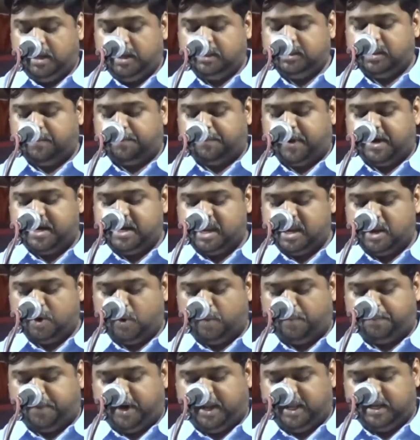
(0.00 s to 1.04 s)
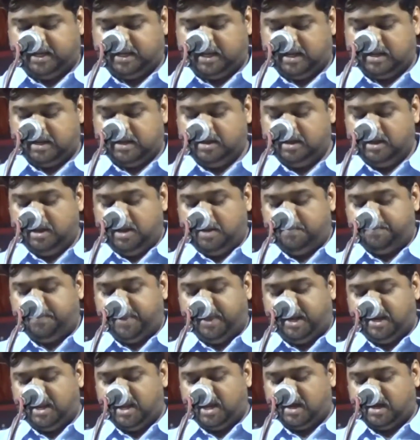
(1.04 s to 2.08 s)
இந்த பணியை ஒப்படைக்க
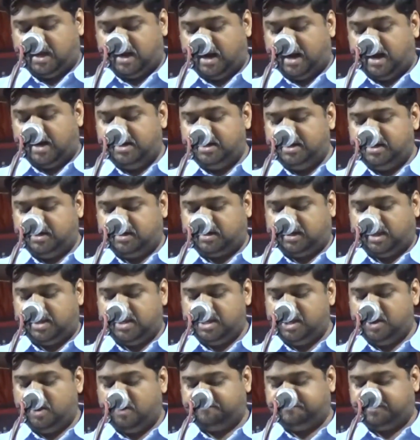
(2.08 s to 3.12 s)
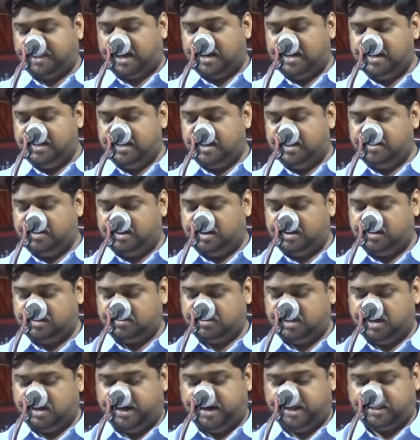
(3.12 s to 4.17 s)
பெரியார் அண்ட் டையிங் ஆஃப் தாலி என்று
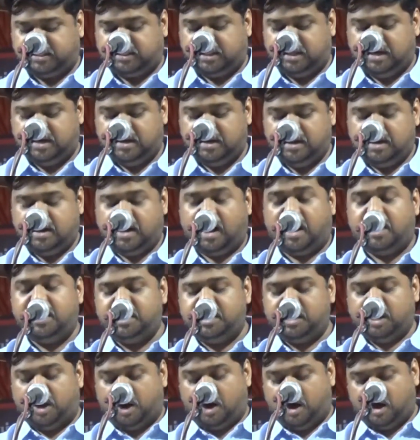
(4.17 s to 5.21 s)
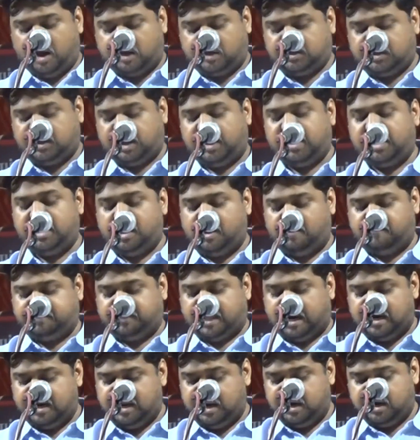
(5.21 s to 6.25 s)
இருந்த இடத்தில் அண்ட் ஆர் டையிங் ஆஃப்
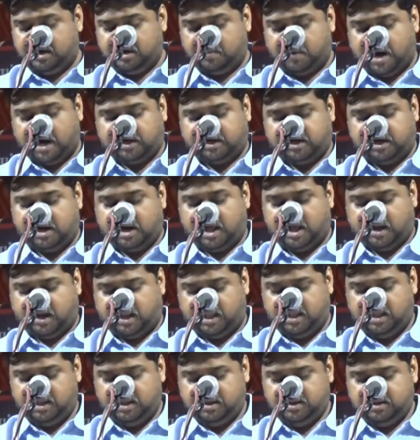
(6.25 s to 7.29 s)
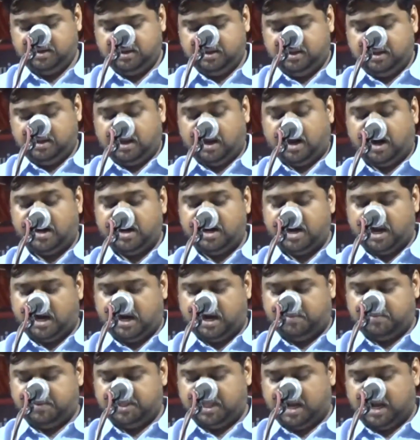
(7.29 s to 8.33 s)
தாலி என்று மாற்றினாரே அண்ணா
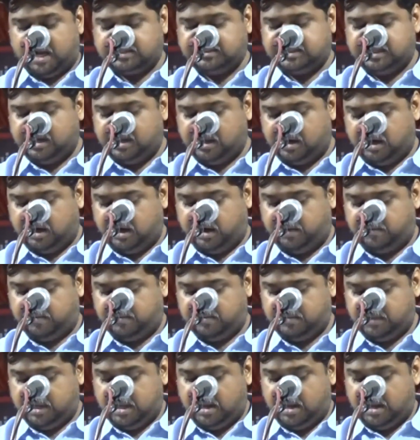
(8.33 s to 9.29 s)
நமது ஆசிரியரிடம்